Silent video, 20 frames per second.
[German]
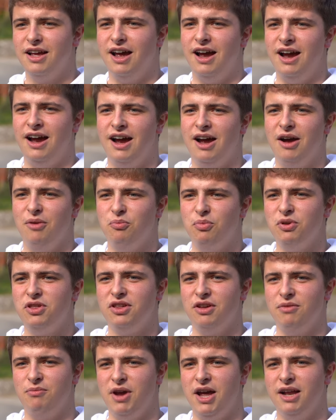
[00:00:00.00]
ein äh,
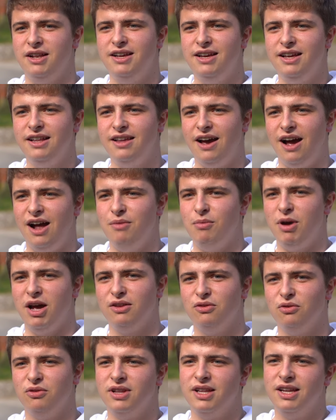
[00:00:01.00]
bisschen mehr digital
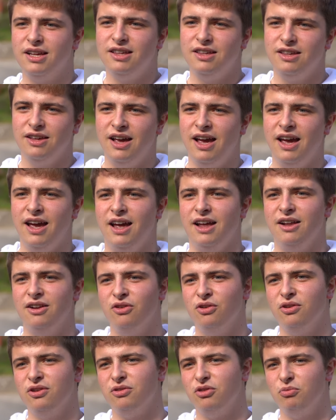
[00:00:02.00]
macht und nicht äh,
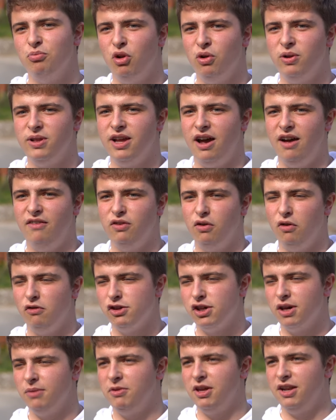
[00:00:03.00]
irgendeinen blöden Tafel
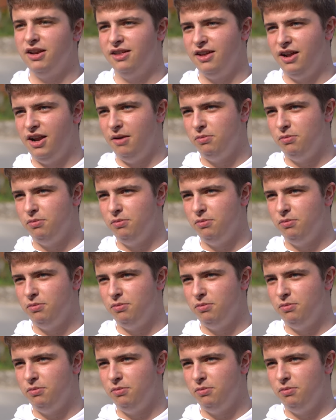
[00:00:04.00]
aufschrieb, den ich dann